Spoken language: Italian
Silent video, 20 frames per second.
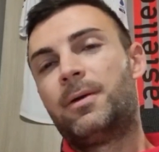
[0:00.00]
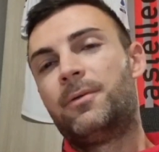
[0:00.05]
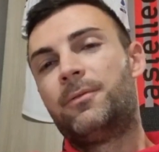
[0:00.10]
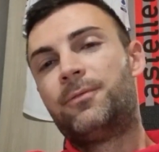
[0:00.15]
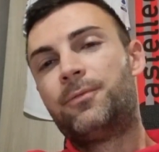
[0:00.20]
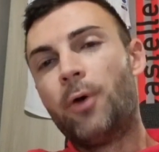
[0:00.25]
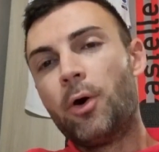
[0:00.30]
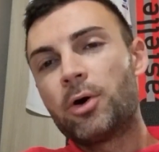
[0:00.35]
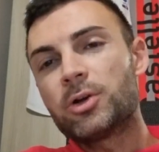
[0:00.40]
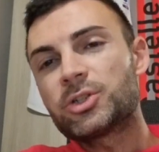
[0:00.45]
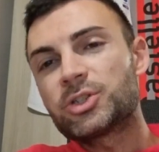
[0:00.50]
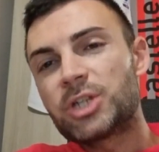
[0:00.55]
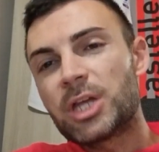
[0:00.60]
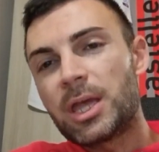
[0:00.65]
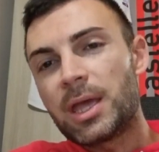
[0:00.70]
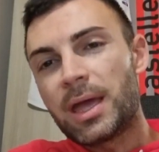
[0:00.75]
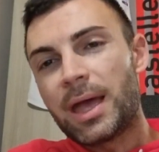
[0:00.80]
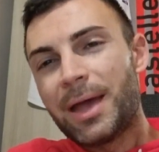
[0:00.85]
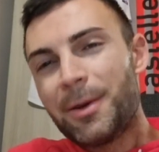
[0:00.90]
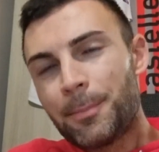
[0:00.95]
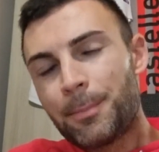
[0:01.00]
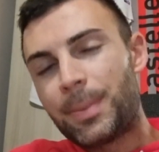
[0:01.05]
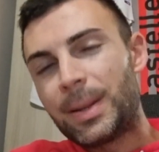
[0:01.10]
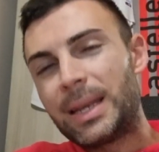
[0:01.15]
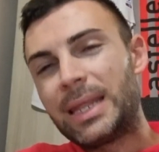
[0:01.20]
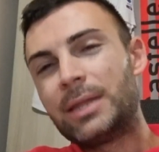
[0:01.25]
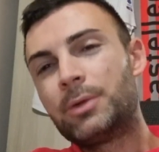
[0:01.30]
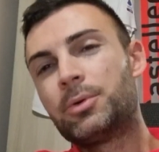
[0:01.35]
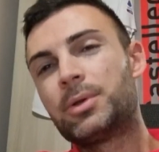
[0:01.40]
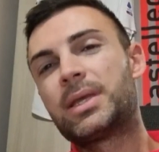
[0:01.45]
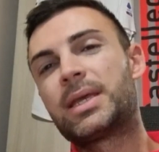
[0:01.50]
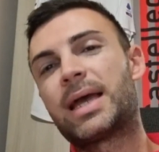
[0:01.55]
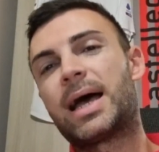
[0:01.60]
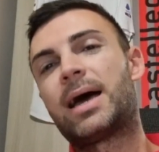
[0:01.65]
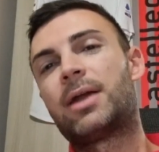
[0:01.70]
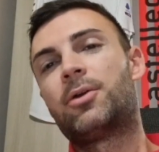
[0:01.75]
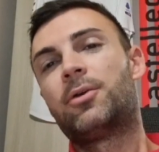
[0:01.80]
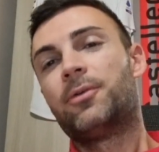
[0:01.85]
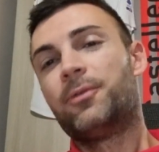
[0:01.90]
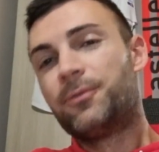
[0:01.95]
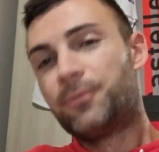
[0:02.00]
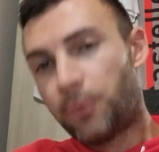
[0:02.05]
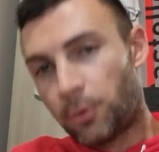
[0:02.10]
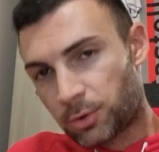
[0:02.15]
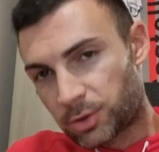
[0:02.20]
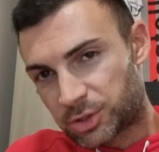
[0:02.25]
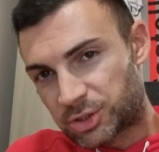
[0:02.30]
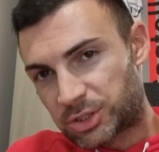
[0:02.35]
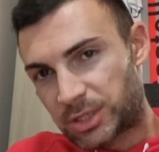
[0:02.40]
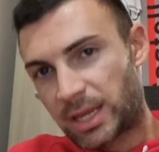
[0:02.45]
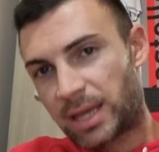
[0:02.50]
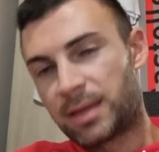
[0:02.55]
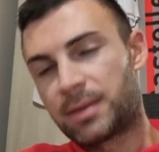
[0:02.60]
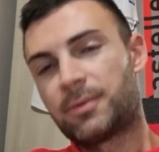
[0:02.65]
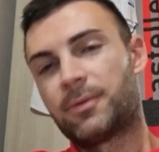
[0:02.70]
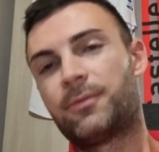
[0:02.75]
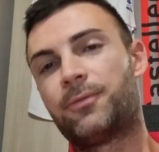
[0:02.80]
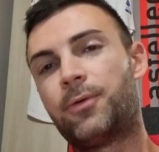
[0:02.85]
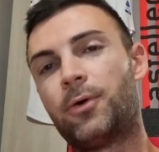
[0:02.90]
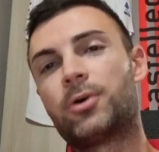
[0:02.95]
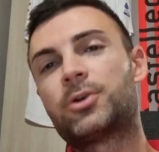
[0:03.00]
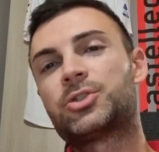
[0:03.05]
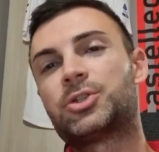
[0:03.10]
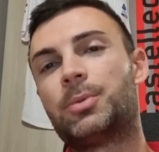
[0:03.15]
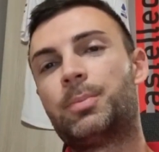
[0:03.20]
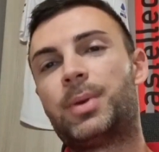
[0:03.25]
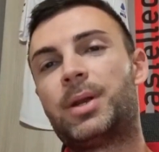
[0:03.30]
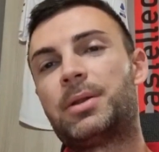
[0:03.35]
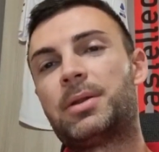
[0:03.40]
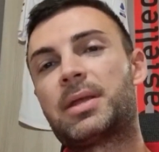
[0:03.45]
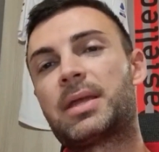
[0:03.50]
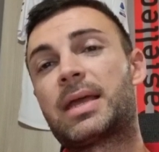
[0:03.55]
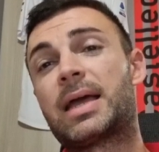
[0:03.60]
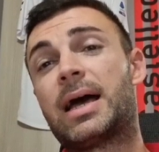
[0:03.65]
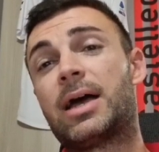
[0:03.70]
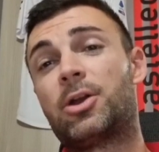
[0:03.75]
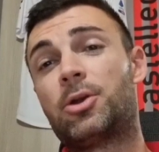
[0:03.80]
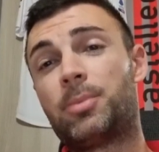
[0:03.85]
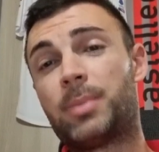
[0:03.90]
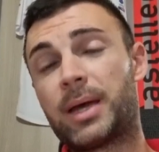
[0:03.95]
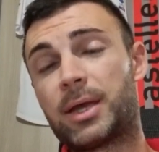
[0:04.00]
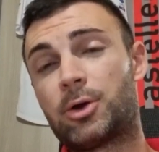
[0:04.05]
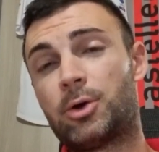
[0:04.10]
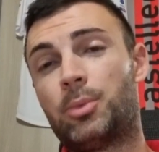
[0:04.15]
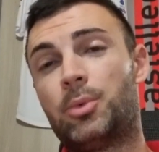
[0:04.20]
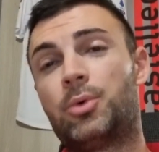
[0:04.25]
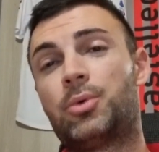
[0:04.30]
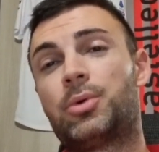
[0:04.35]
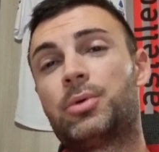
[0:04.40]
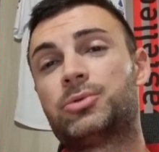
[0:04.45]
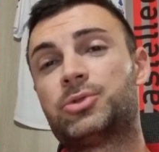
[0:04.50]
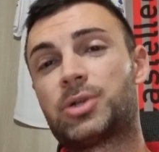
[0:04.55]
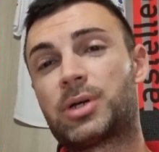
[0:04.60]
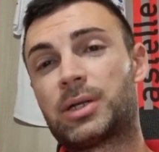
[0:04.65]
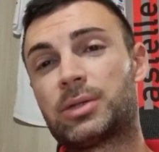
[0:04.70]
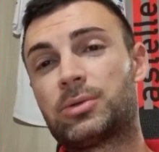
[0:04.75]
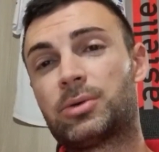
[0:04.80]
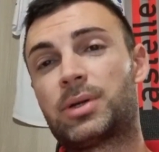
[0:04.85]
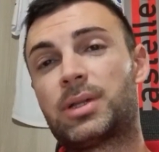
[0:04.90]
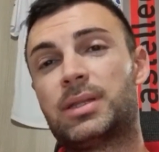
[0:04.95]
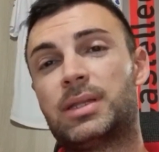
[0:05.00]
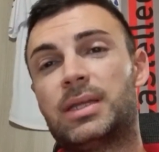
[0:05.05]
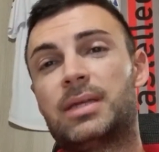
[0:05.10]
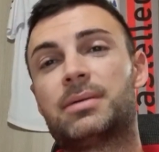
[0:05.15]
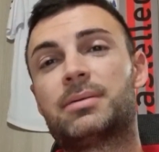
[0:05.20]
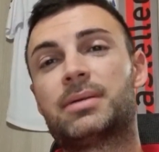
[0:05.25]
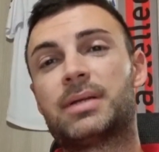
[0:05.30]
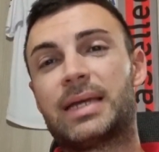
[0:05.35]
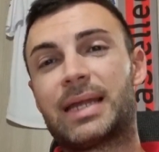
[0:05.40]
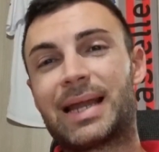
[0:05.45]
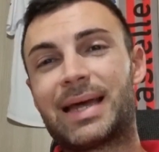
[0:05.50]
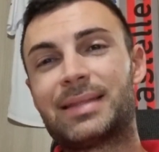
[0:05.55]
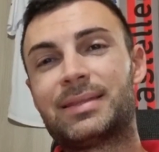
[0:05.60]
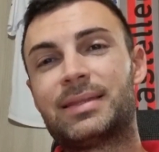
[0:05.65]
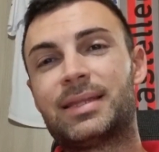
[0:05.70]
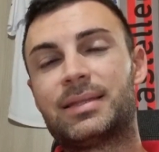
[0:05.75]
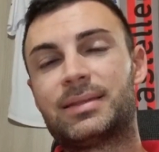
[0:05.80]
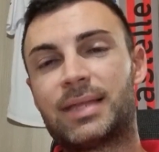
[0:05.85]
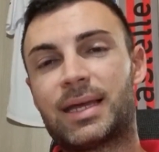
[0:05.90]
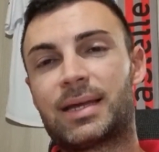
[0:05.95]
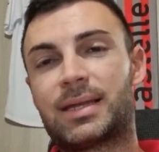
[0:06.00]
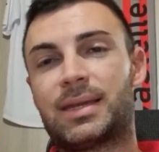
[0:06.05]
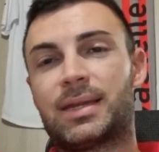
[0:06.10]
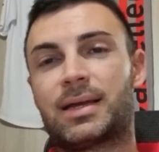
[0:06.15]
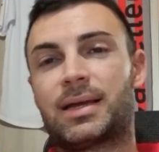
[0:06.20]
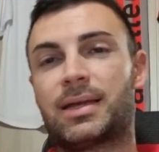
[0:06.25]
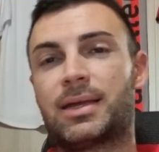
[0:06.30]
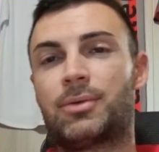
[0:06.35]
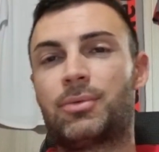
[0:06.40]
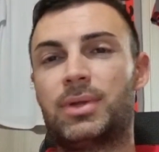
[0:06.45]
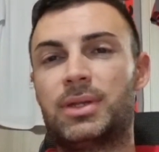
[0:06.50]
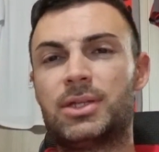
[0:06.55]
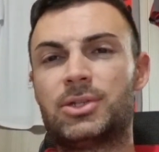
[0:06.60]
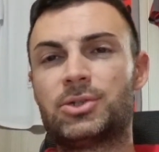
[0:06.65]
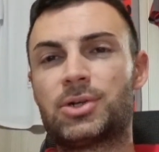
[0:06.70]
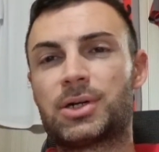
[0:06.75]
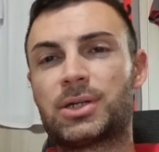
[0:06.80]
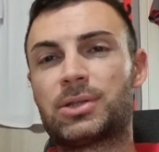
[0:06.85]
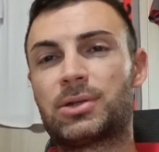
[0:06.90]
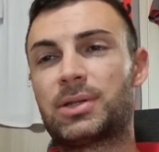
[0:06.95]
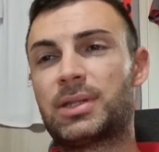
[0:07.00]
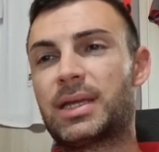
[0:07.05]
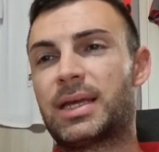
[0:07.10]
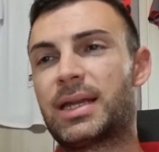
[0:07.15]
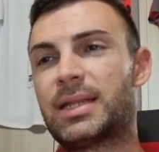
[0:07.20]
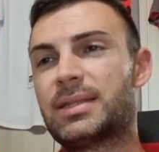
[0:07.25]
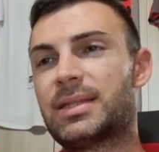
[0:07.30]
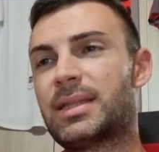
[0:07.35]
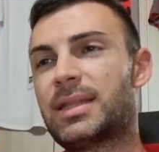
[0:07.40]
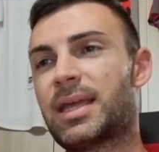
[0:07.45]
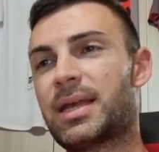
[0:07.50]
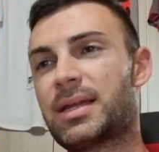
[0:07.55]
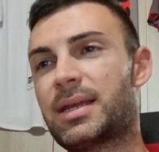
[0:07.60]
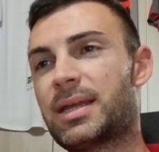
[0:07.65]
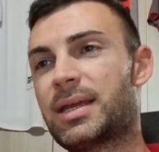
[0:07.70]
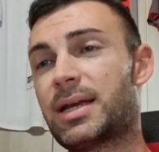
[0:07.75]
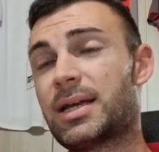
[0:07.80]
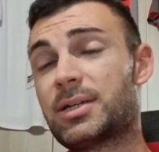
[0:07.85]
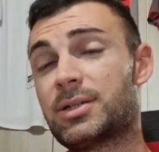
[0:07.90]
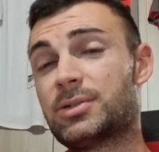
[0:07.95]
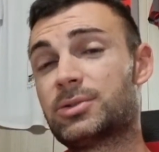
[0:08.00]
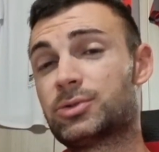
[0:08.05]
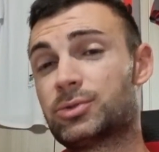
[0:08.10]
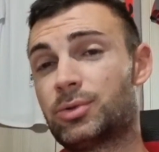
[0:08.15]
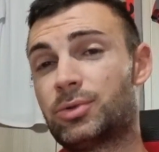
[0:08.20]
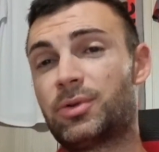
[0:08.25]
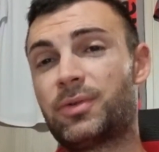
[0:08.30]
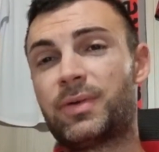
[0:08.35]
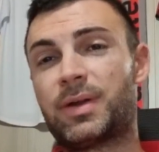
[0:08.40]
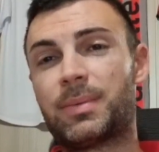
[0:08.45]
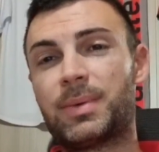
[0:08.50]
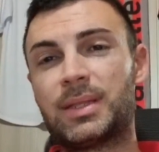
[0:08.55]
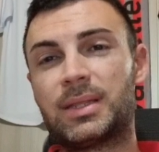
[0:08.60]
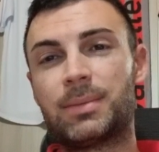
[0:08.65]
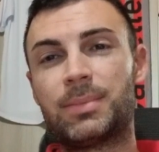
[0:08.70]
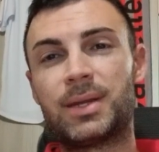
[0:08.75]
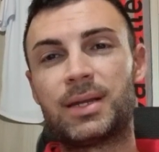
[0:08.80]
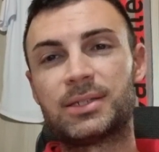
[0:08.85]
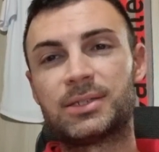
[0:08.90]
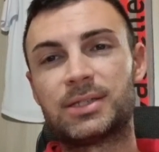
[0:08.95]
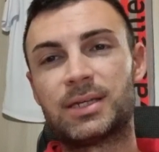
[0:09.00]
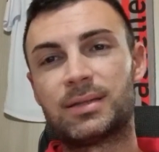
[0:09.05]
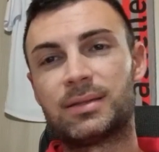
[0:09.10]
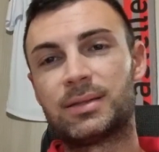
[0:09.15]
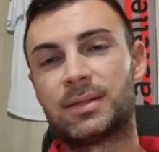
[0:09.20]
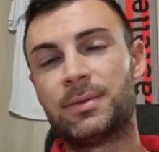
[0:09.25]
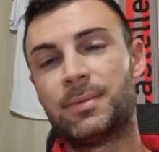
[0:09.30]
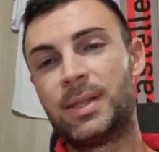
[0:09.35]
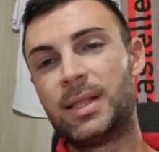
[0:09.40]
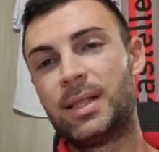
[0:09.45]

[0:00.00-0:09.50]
Forse è un pelino in calo, forse, è, eh. forse è un pelino in calo, ma è comunque un giocatore di grande tecnica e quindi i giocatori di grande tecnica sono veramente ben accetti.